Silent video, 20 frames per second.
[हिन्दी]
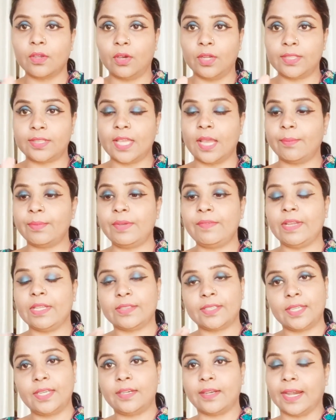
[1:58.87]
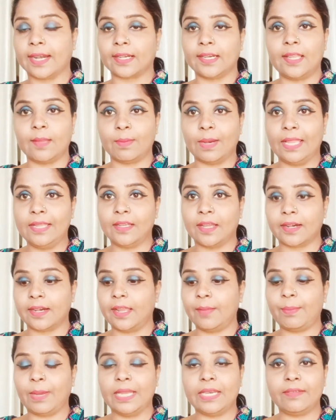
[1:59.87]
और इसे आपने वैसे ही डायरेक्टली अप्लाई
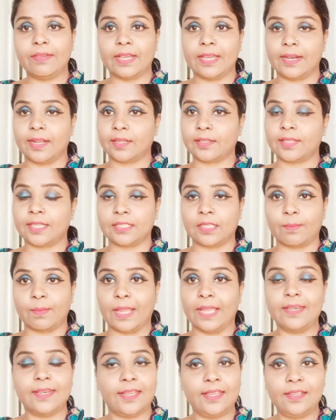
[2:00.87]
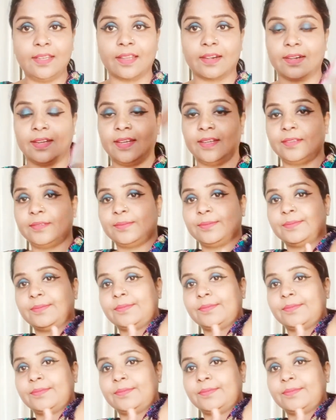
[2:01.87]
करना है पानी वगैरह के साथ अप्लाई नहीं करना है